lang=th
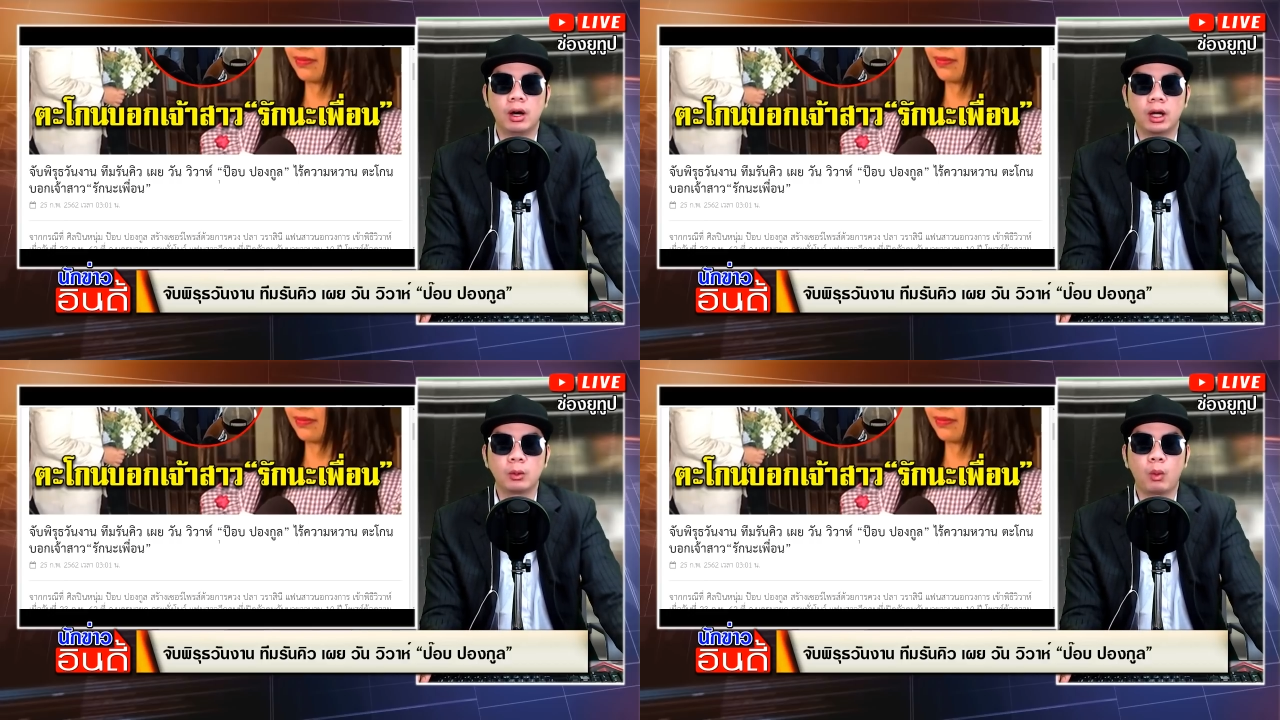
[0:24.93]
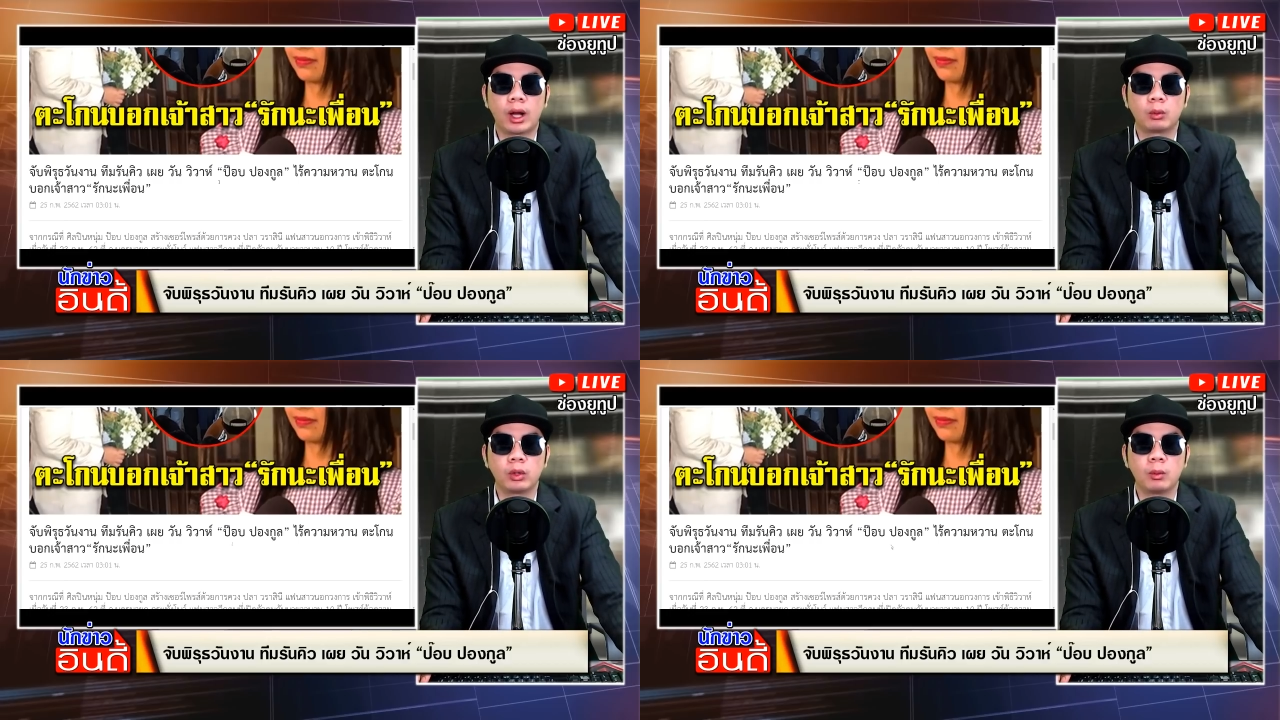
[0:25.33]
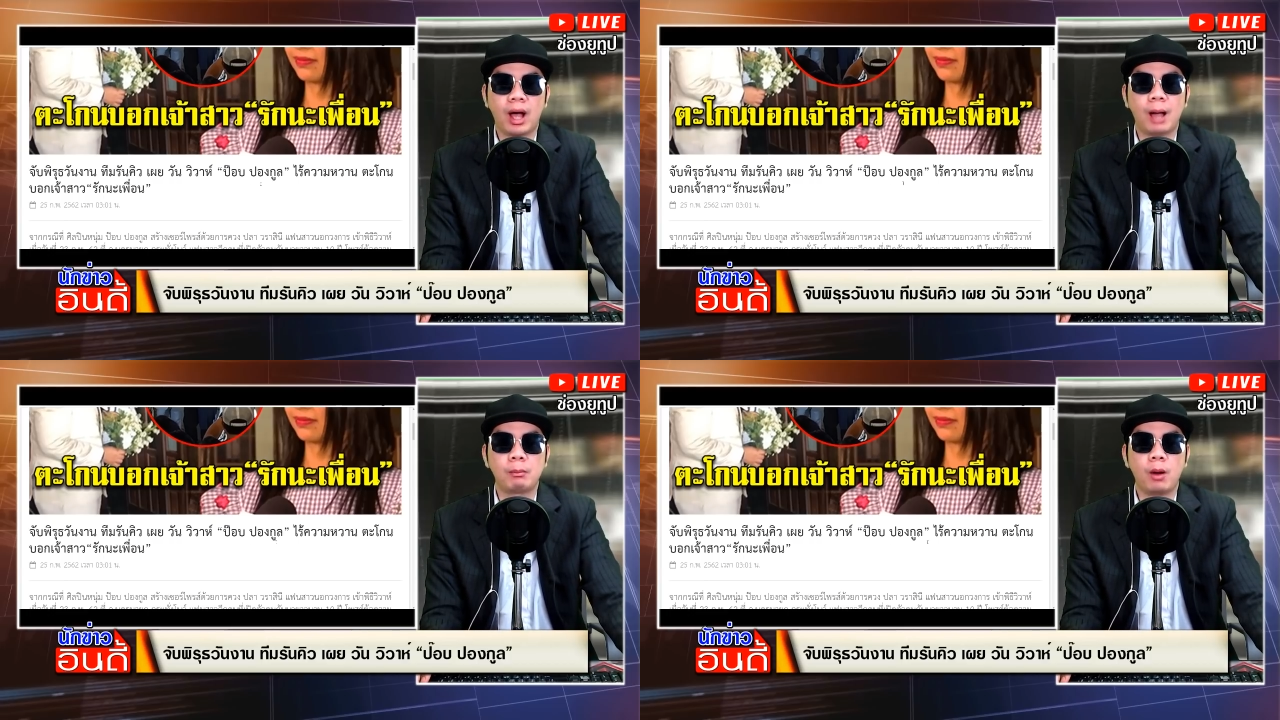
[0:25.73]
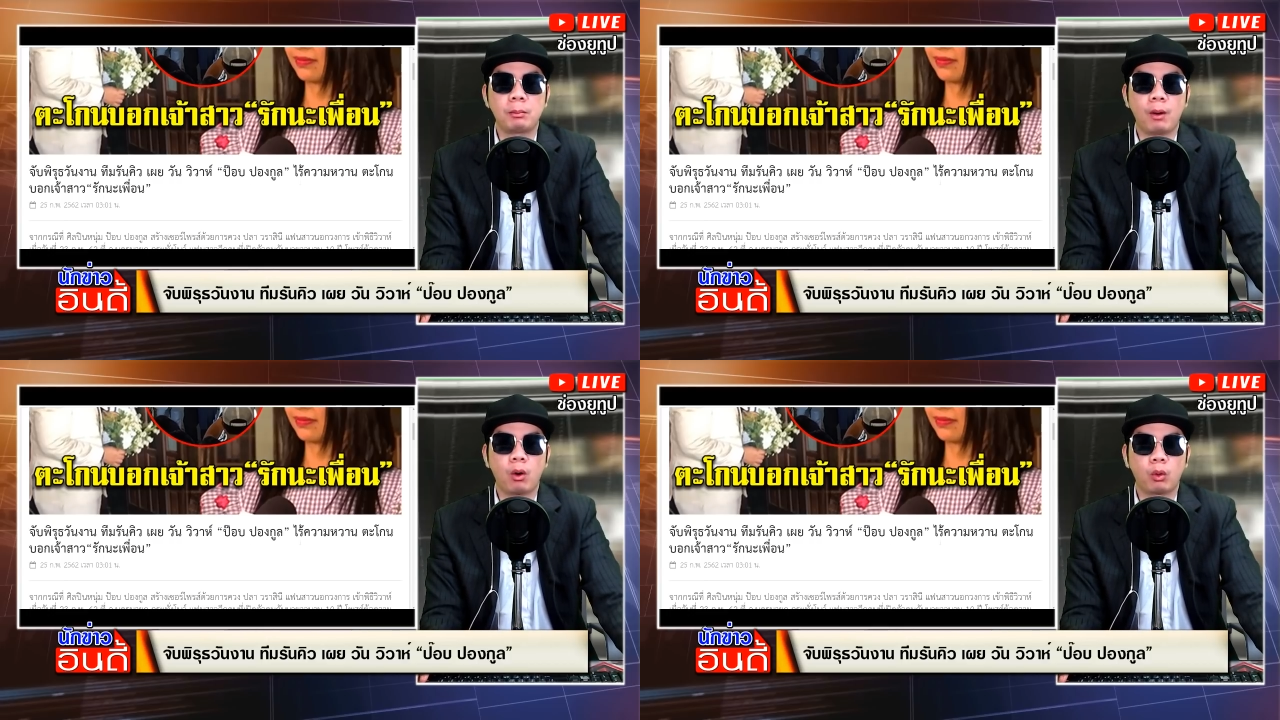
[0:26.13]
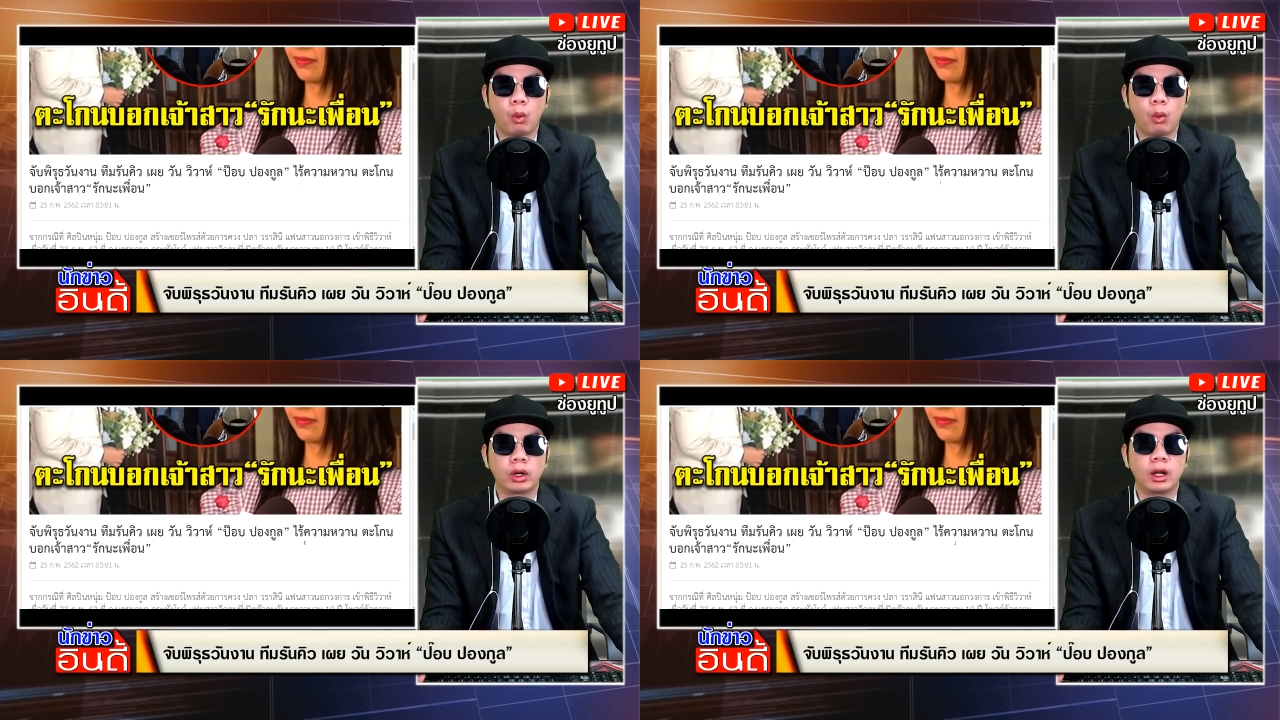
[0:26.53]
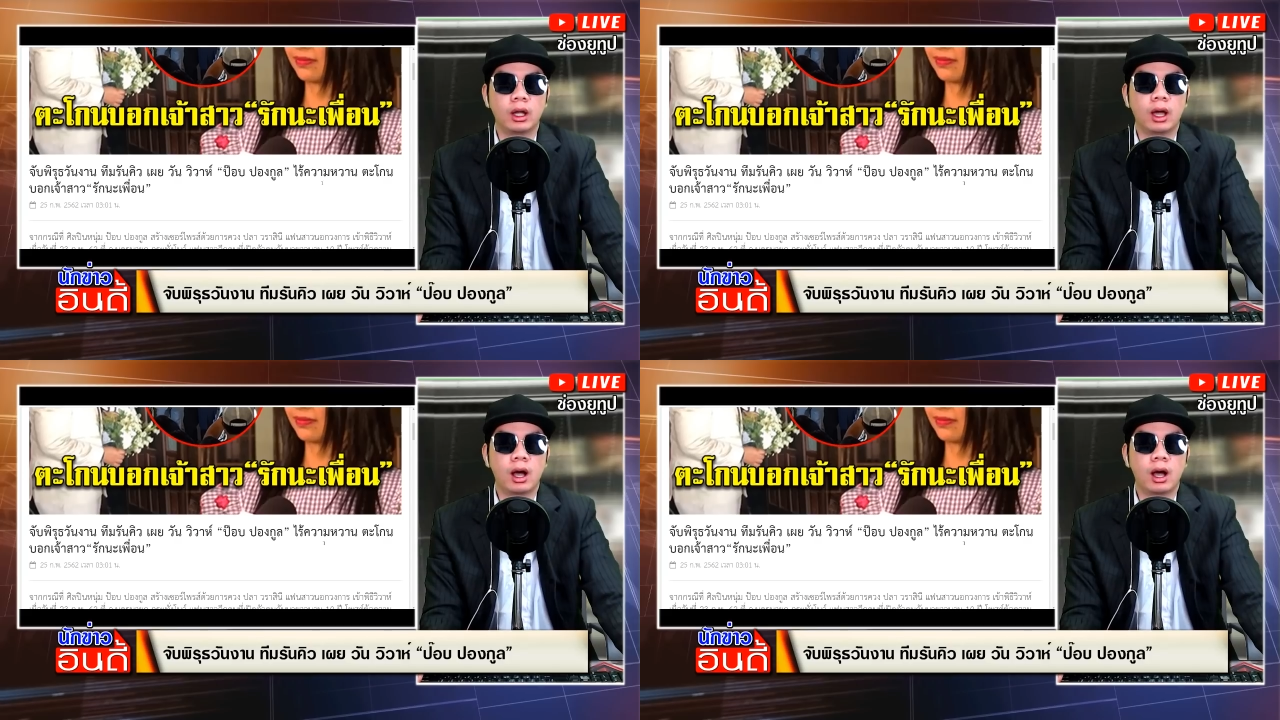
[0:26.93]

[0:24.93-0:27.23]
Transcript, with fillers: เผยวันวิวาป๊อบปองกูล